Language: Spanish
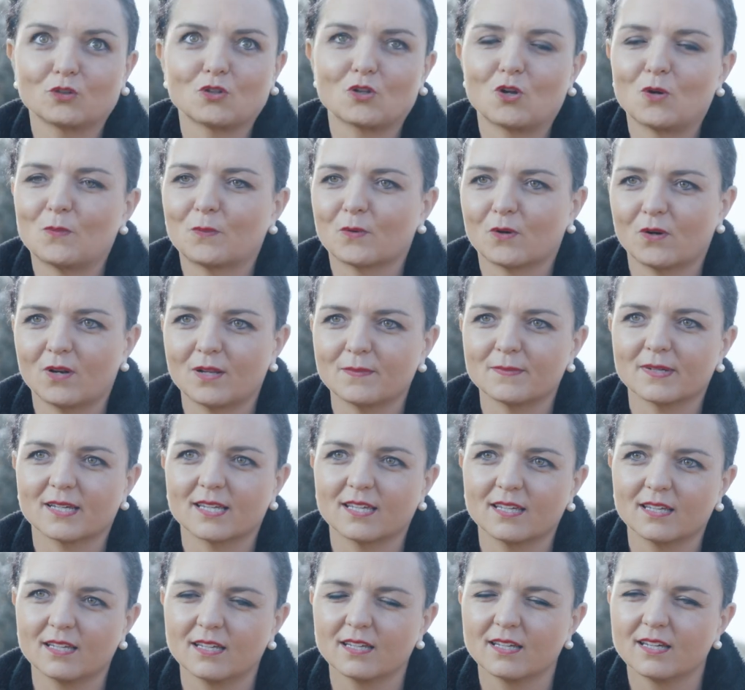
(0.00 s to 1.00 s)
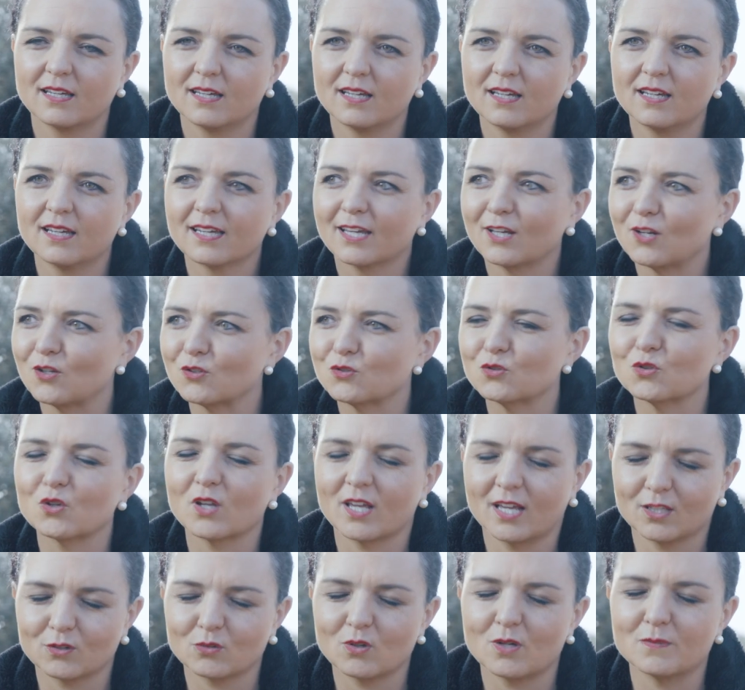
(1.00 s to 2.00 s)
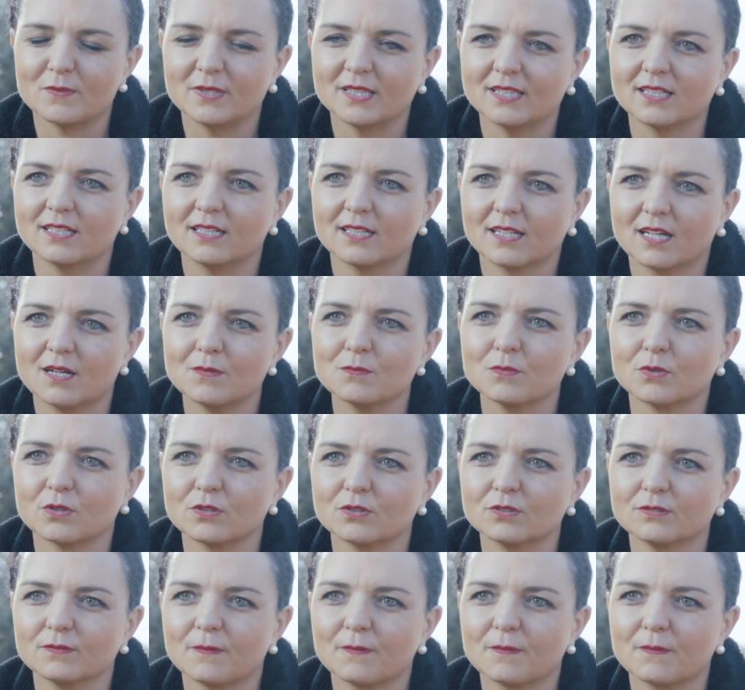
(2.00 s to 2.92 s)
todos los problemas que, que nos surgen actualmente en el campo. ¿no?